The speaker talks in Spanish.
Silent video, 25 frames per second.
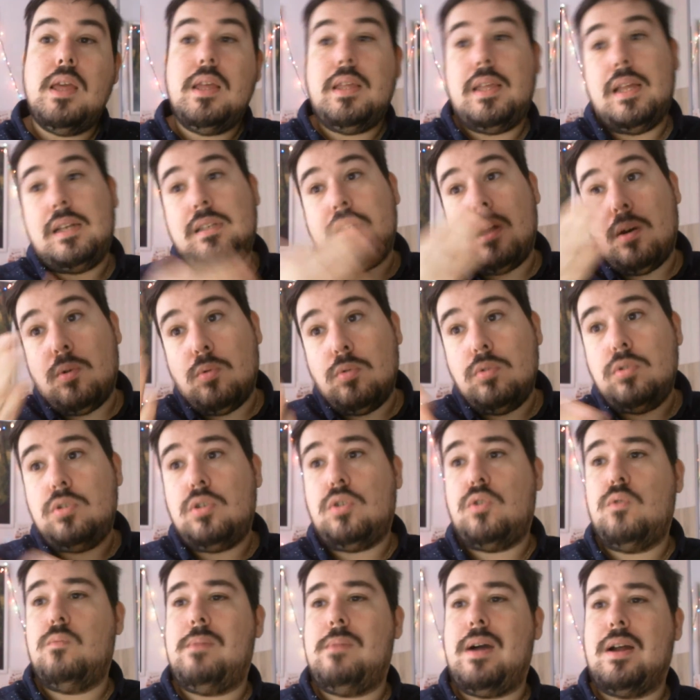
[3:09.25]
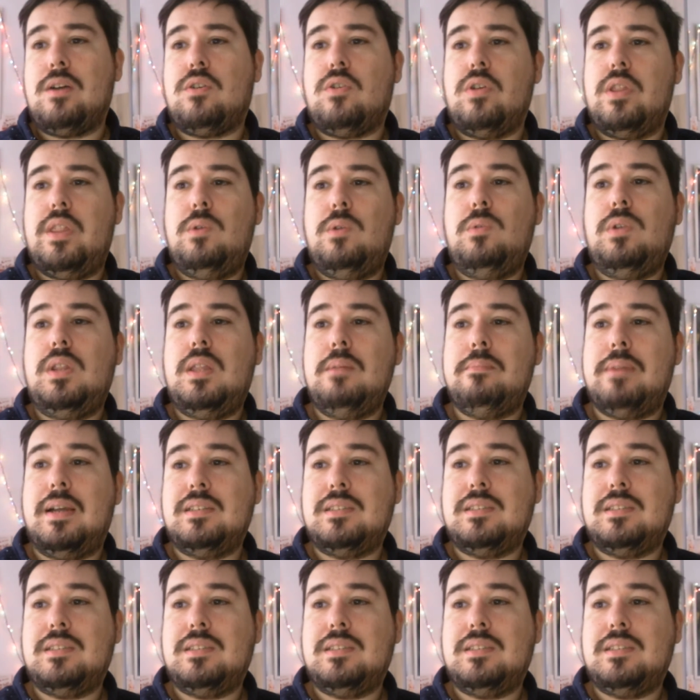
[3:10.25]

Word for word: y el segundo un banco de última